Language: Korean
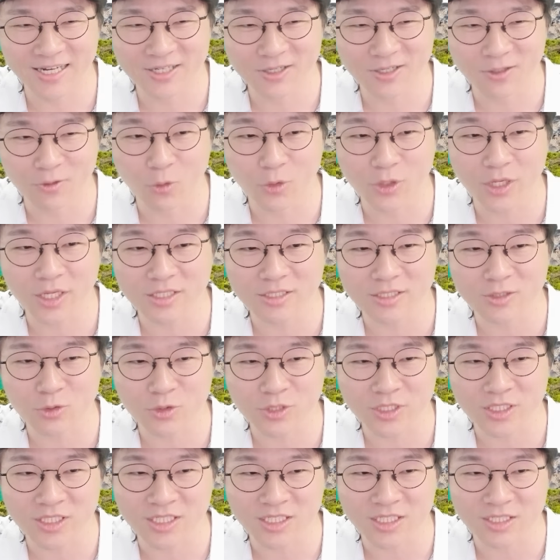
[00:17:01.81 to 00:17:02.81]
이거 올해는
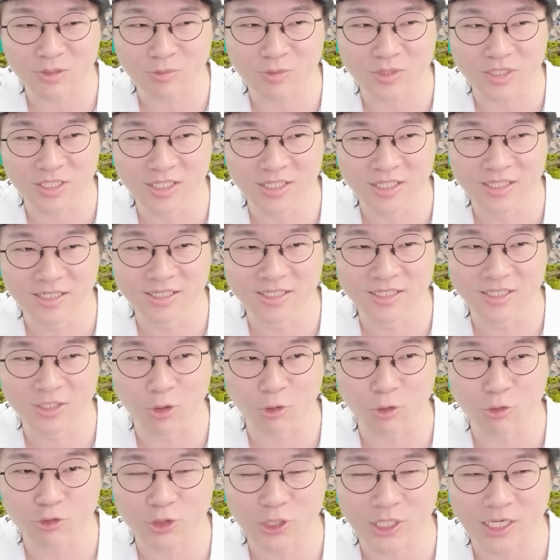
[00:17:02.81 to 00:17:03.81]
솔직히 좀 덜
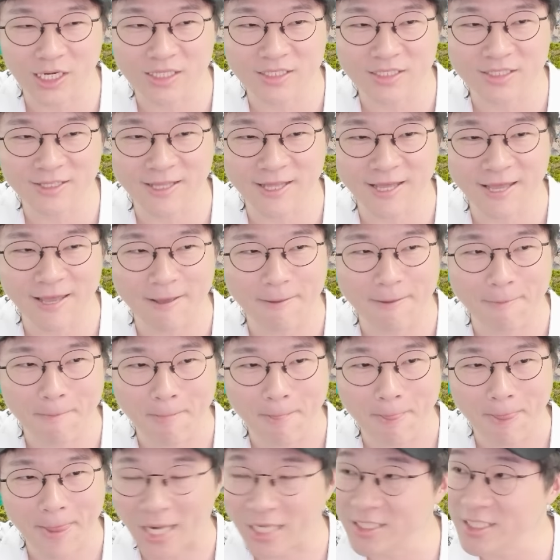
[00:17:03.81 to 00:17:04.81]
더울 줄 알았는데
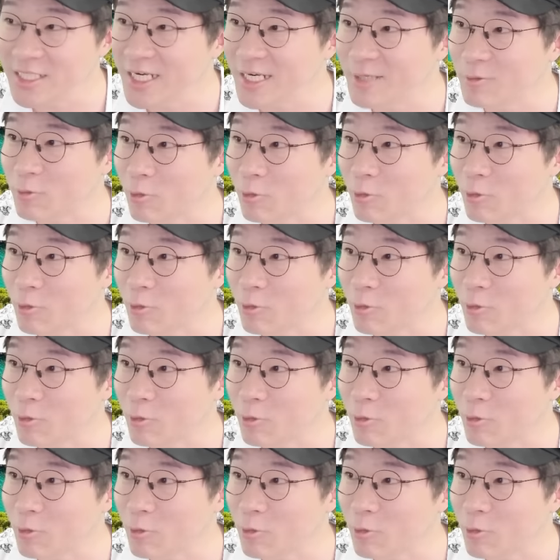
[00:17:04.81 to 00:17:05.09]
아닌가